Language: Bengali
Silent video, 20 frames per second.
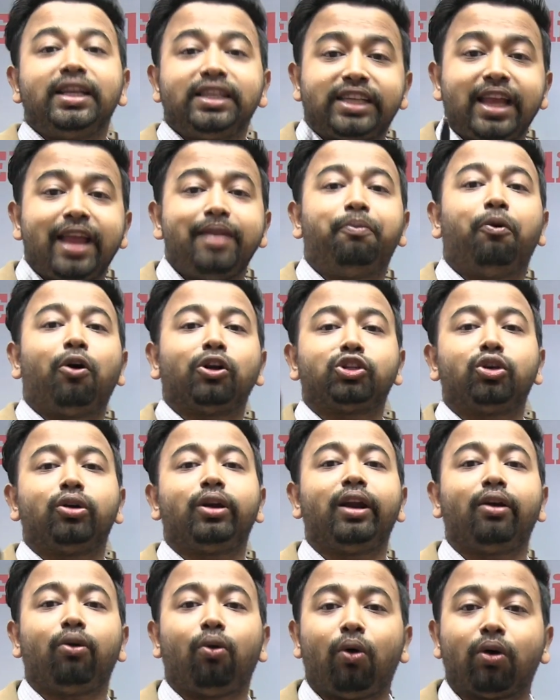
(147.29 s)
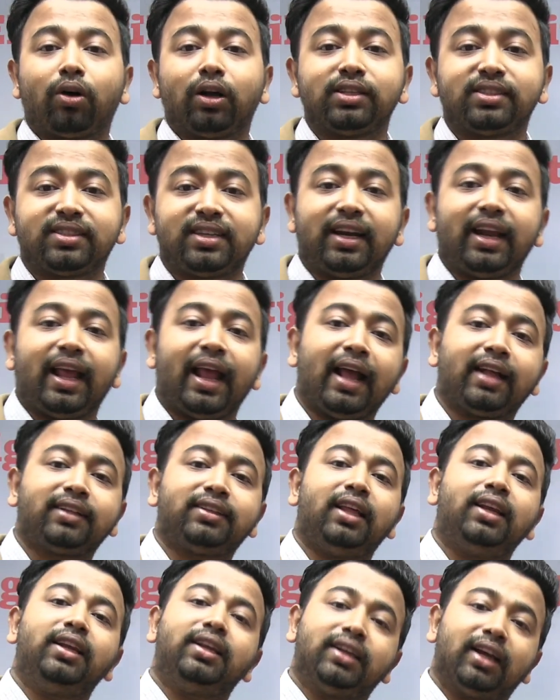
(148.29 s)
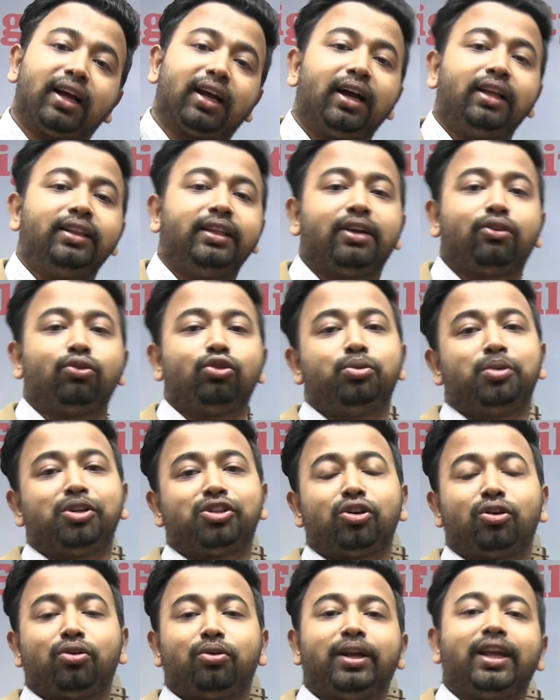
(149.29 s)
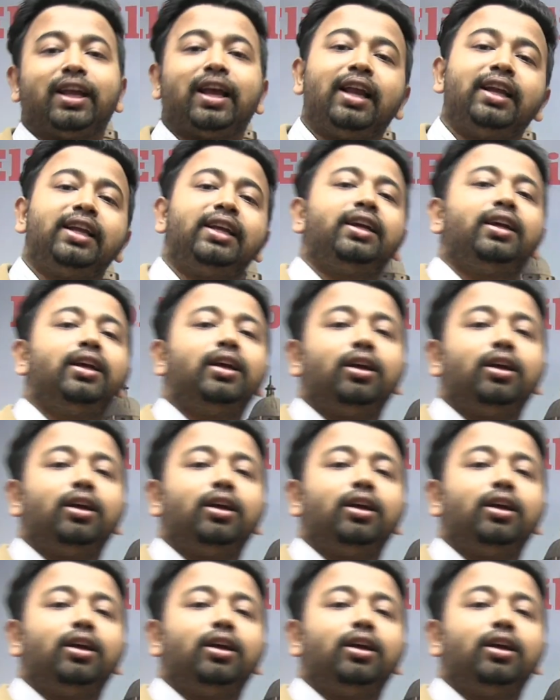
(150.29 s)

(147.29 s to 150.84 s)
সেই বছরের অগাস্টের এক তারিখ নাগাদ একুশ বছর হয়ে গেলে